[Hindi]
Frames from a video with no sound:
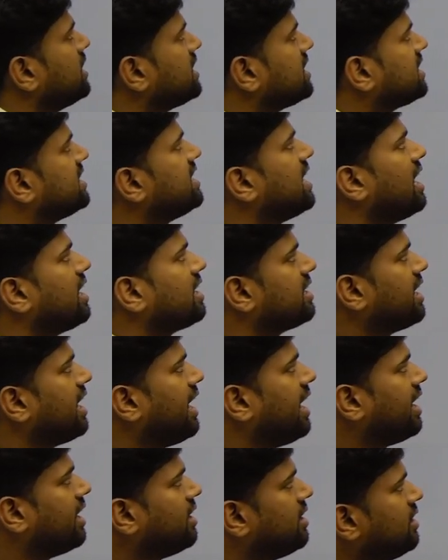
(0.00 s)
किया गया
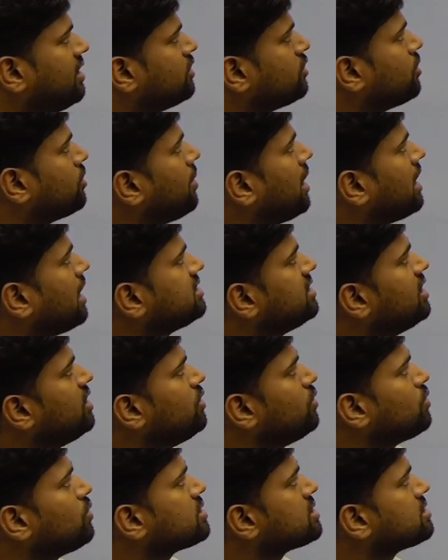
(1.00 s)
है तो भारतीय
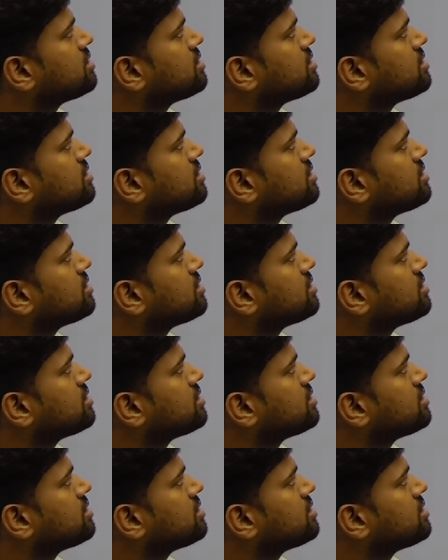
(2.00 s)
लोक